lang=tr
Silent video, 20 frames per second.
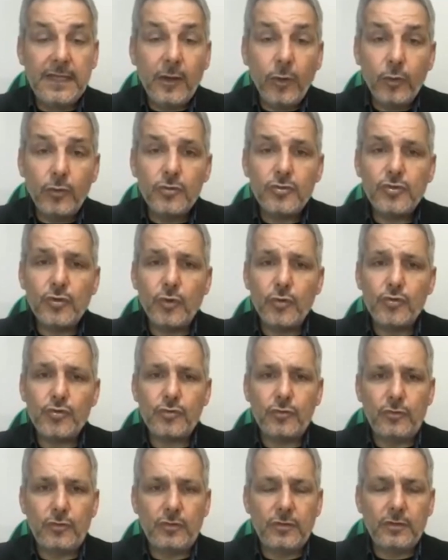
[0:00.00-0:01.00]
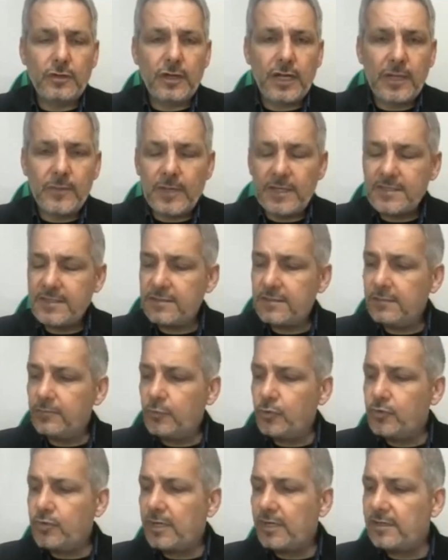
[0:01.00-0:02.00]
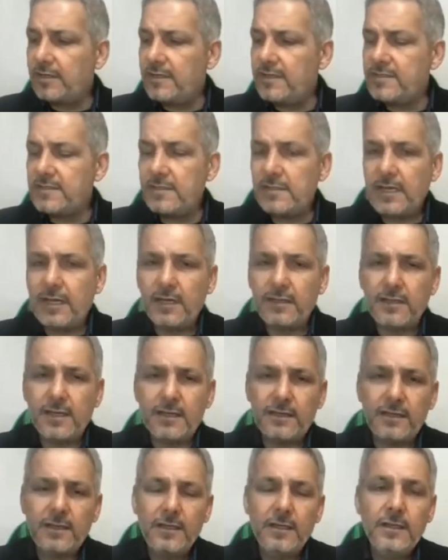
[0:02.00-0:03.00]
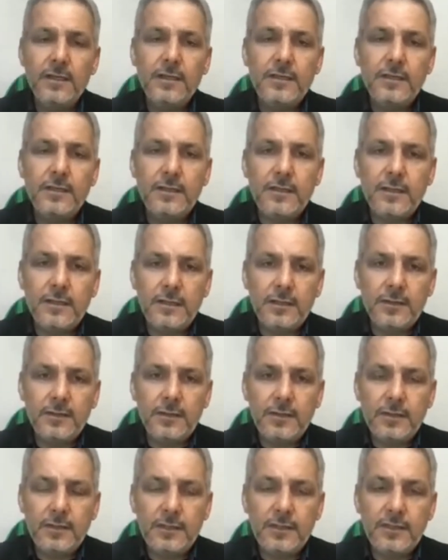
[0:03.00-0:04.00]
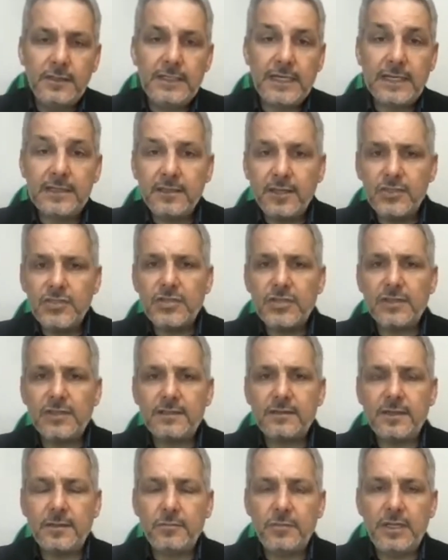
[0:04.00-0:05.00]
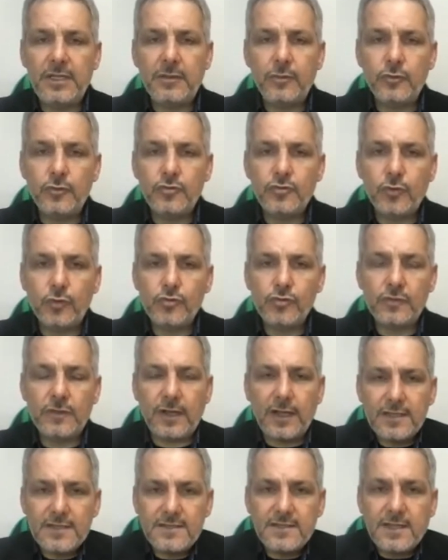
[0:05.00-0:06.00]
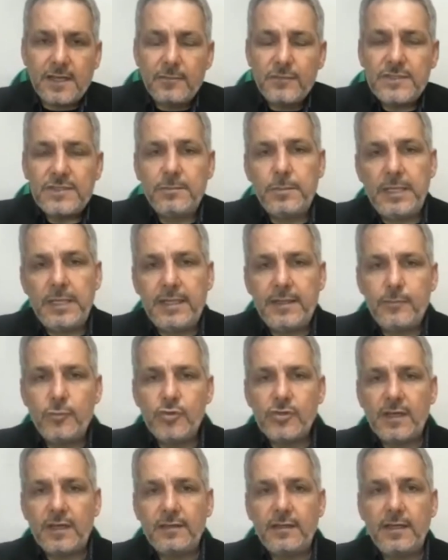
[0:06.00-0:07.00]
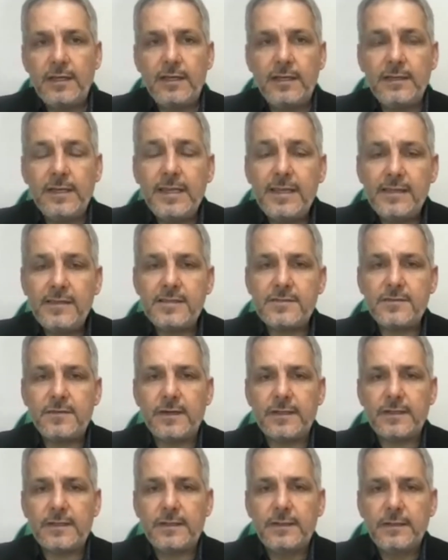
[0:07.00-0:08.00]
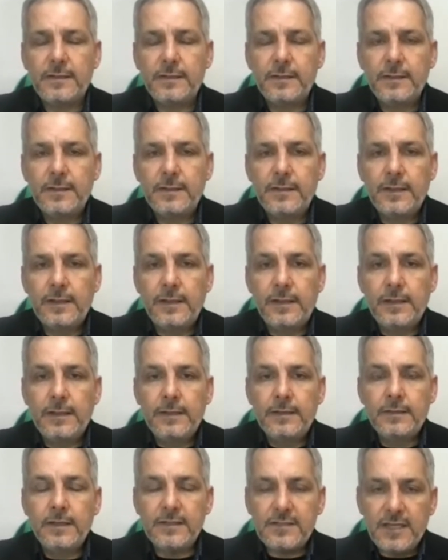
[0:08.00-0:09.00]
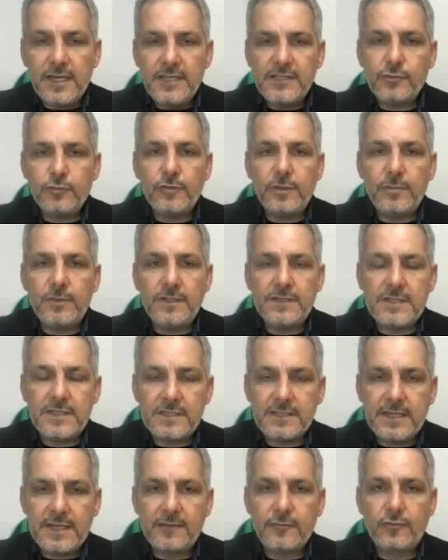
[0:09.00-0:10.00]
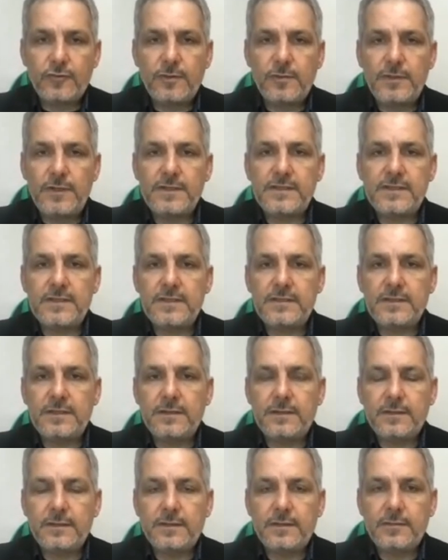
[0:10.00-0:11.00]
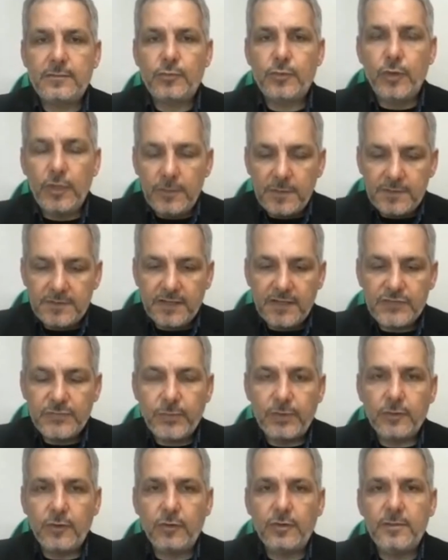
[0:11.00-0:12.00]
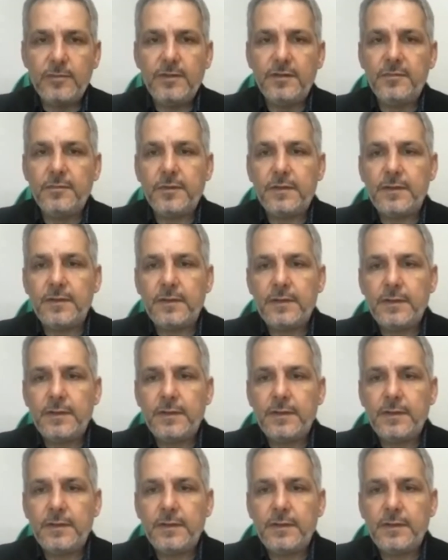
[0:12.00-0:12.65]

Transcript: ne olursa olsun Hamas'ın mücadelesi ne kadar e, kendi açılarından milli olursa olsun asla bizim milli mücadeleyle ne ilgisi var? Nasıl eş tutabilirsiniz, denk tutabilirsiniz? Böyle bir saçmalık olabilir mi?